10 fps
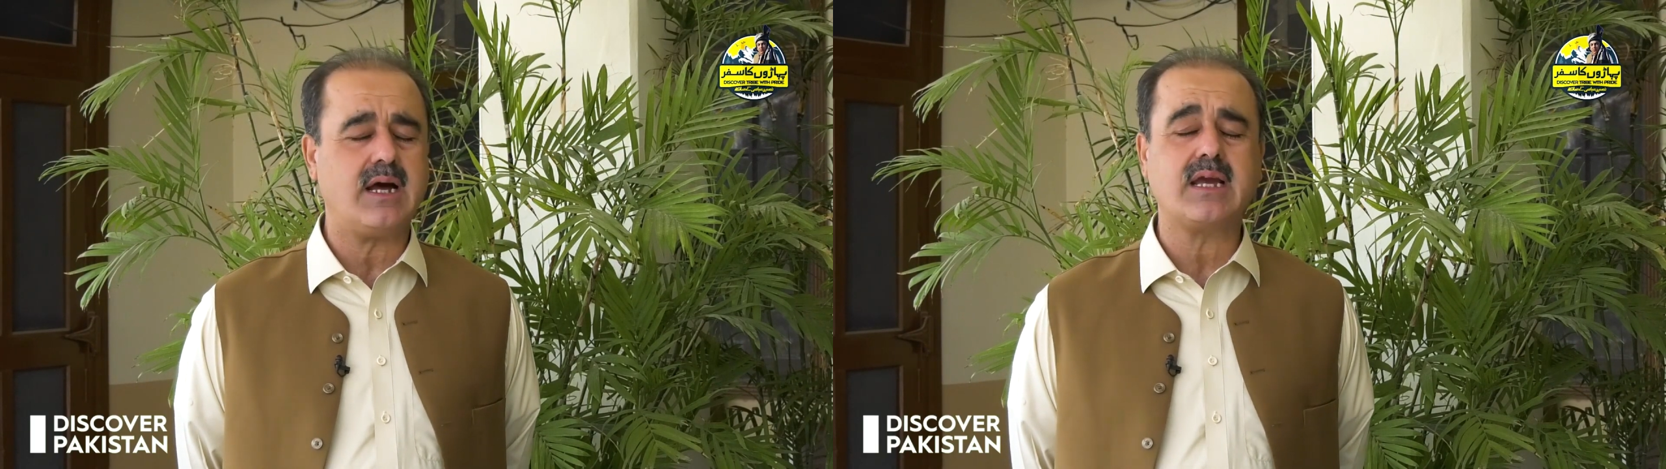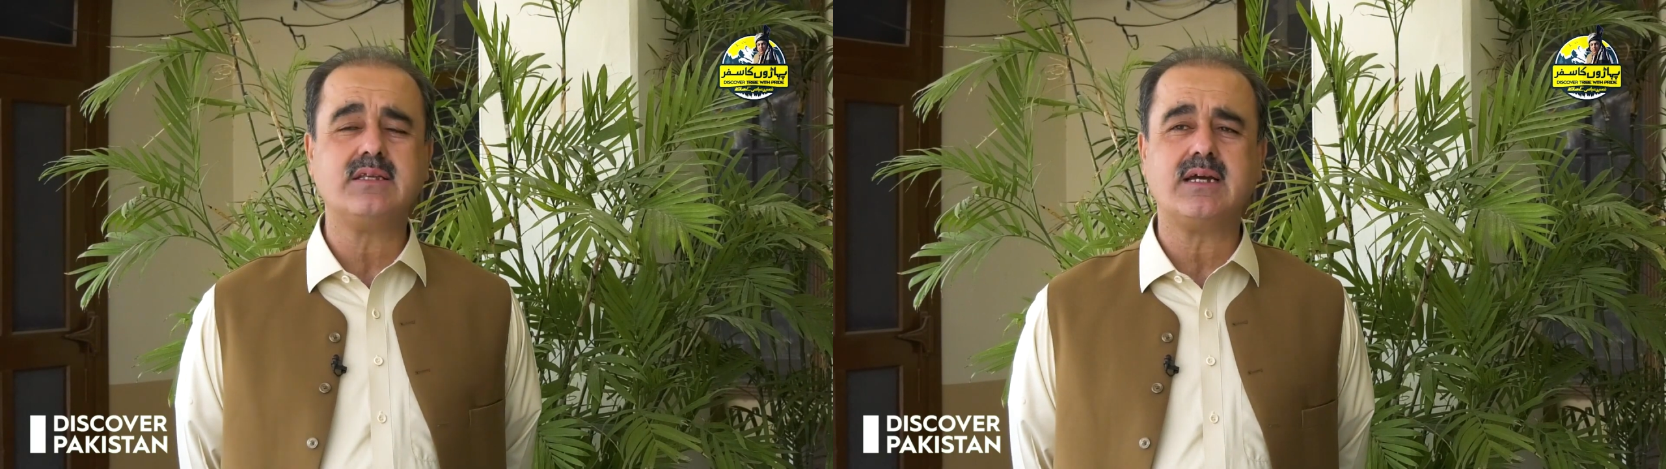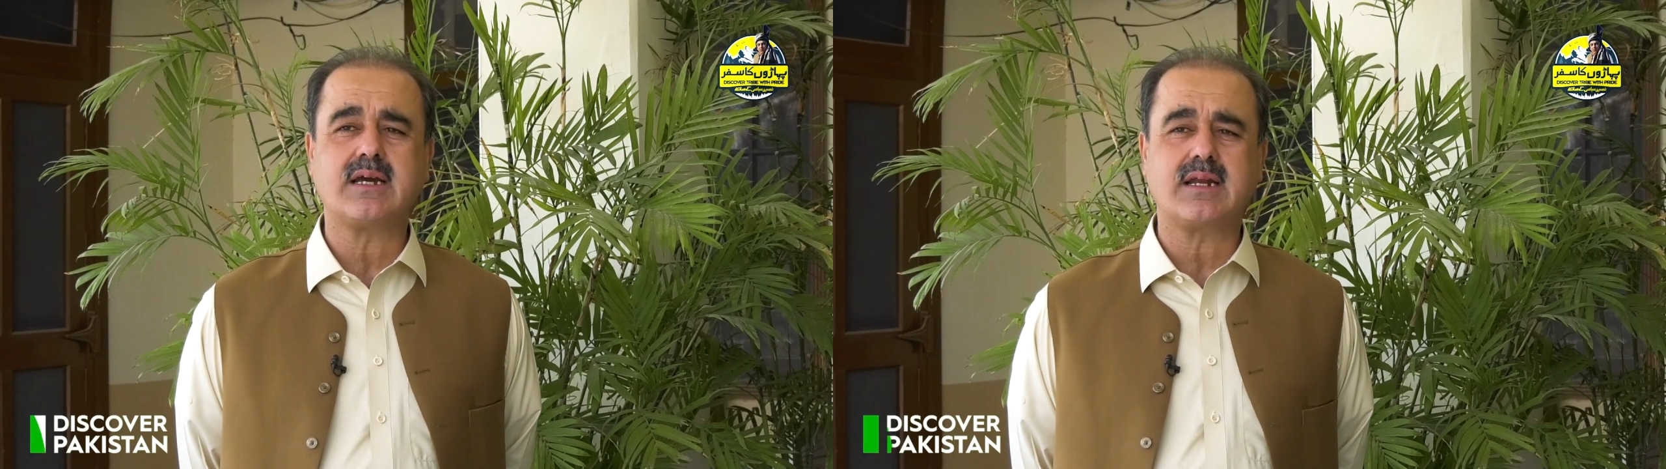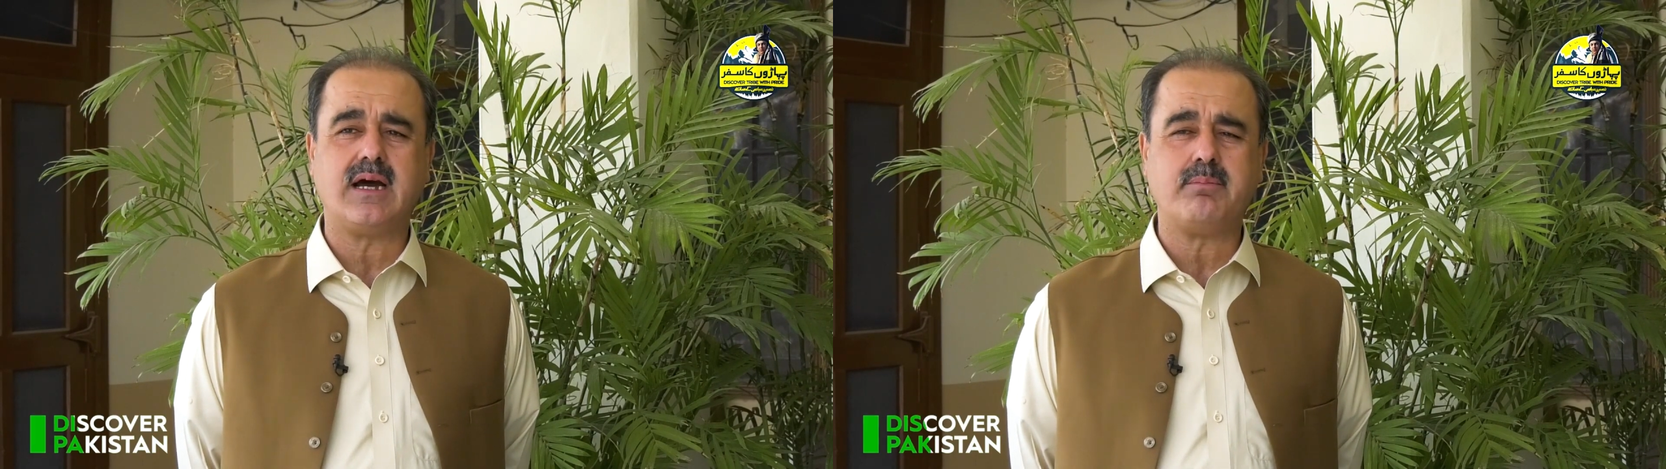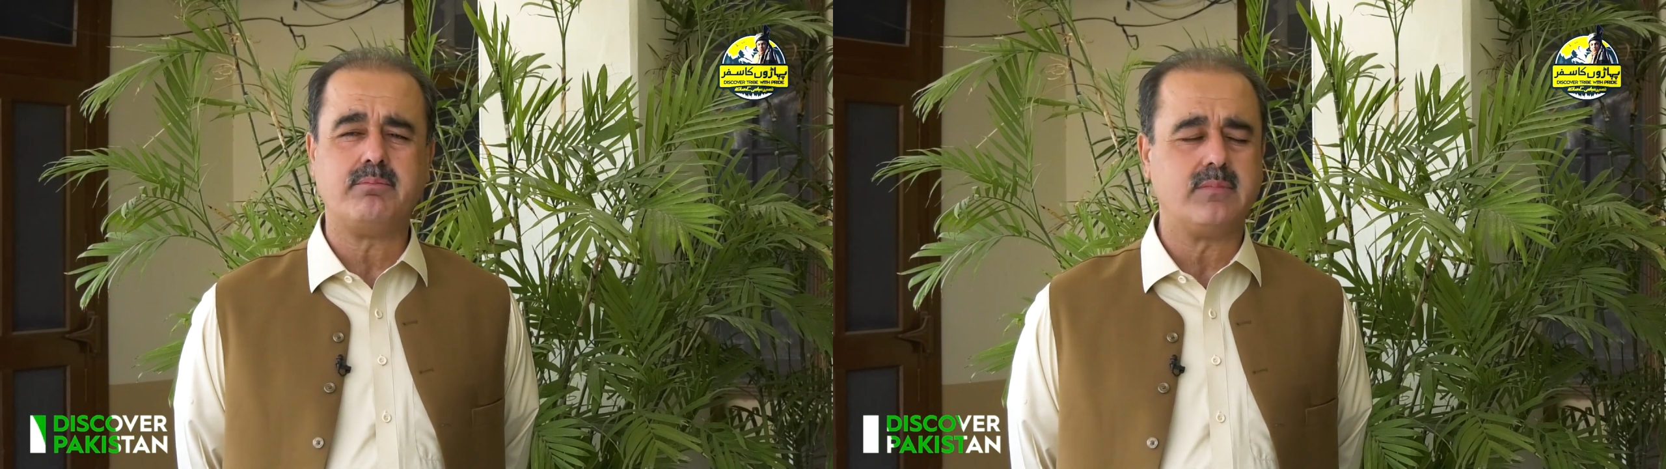आगे जाकर
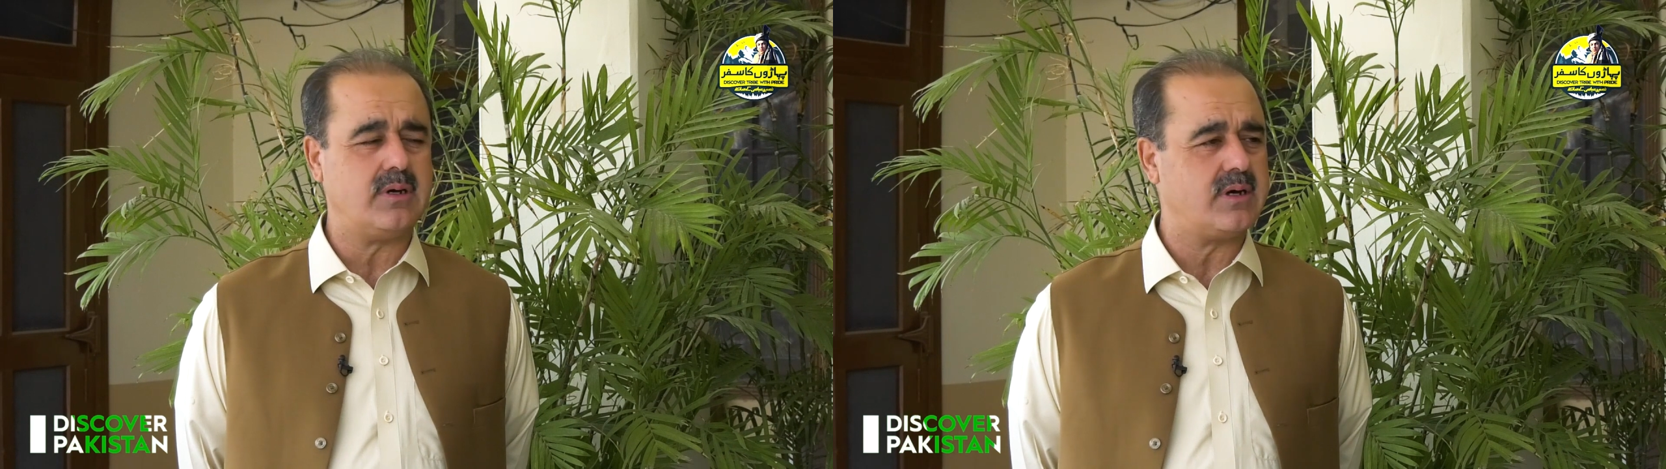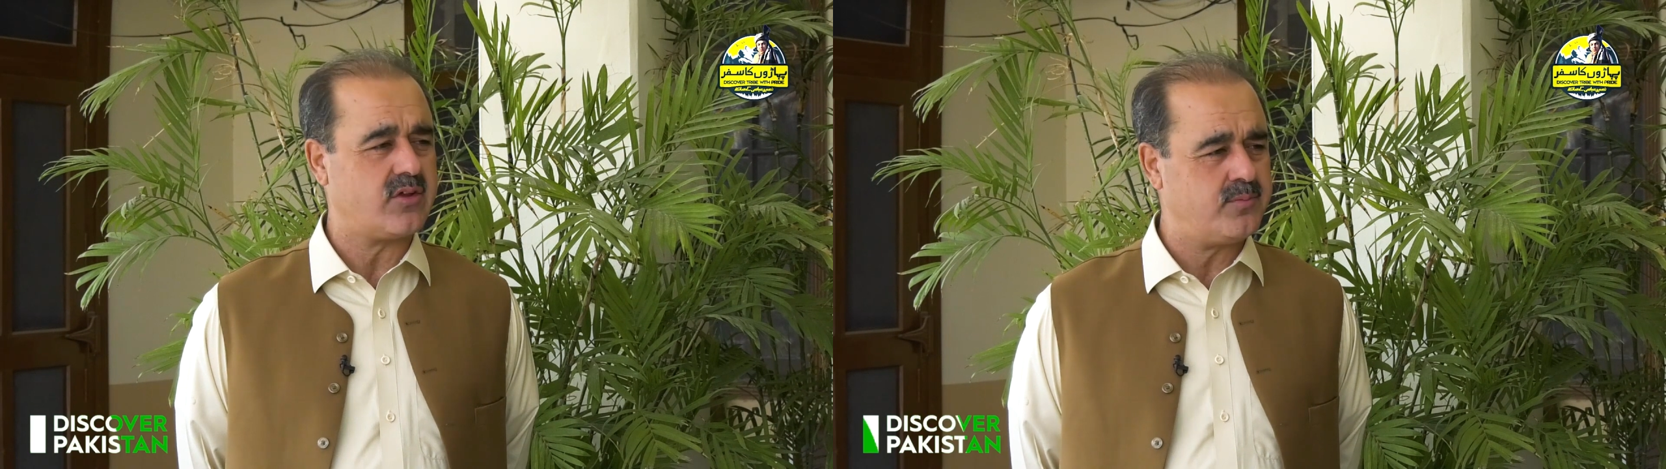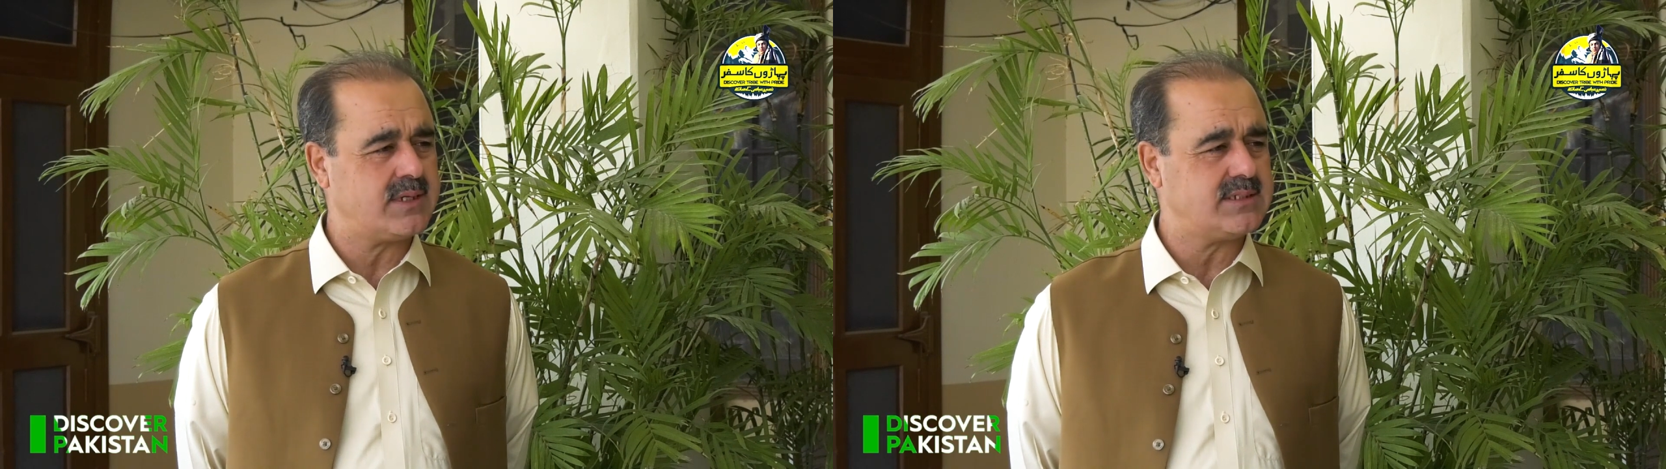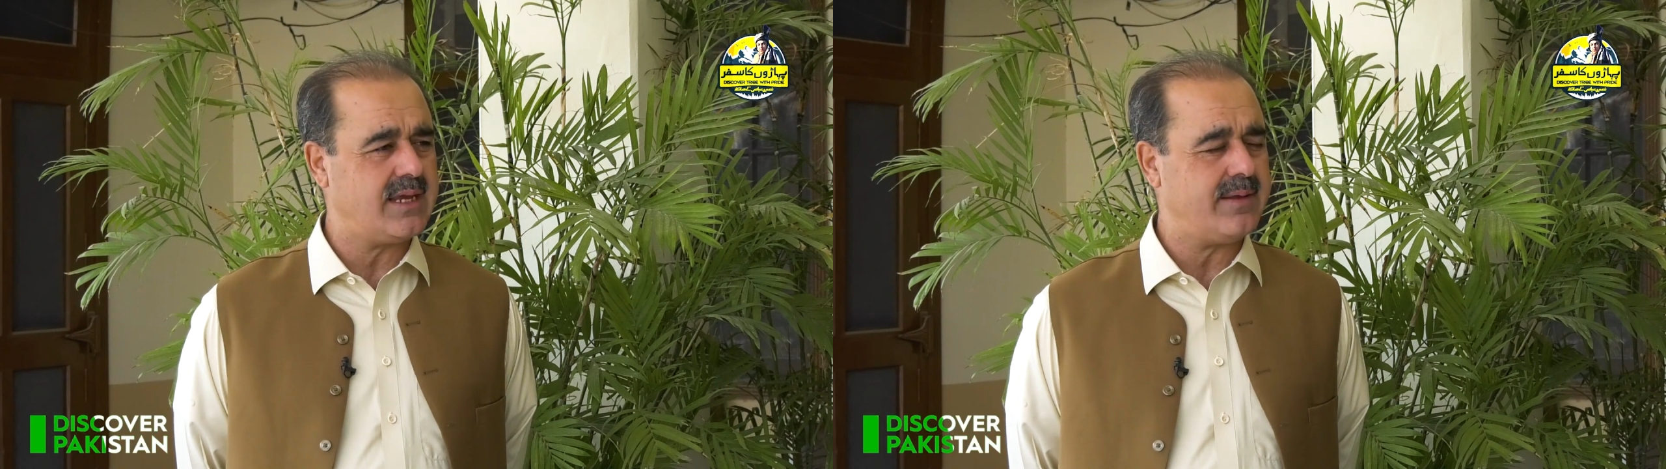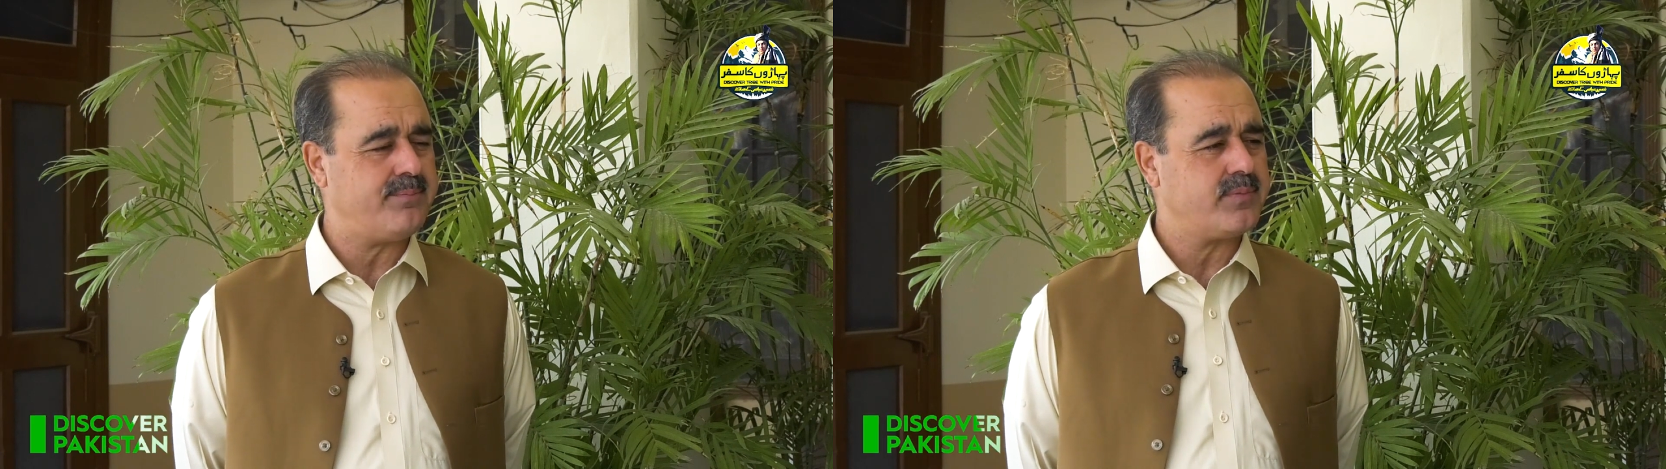आप रजमक जाएँ